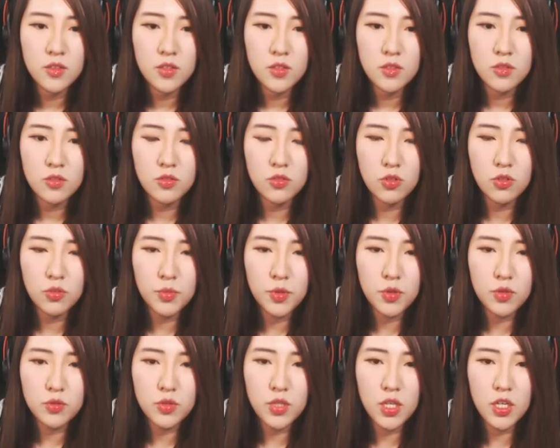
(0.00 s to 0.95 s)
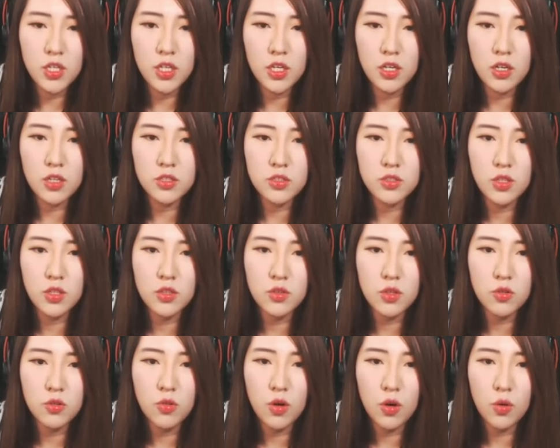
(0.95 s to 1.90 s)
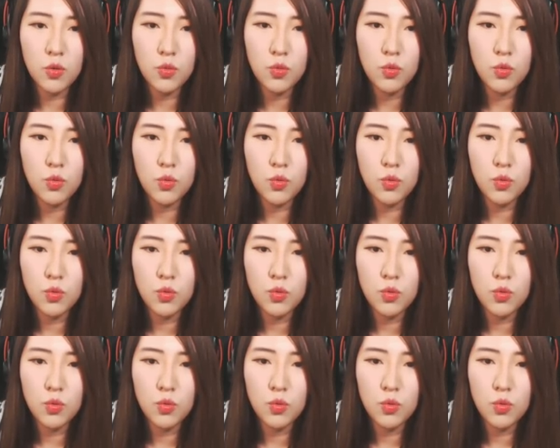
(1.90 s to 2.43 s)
그러면 세 개까지는 안 될 것 같고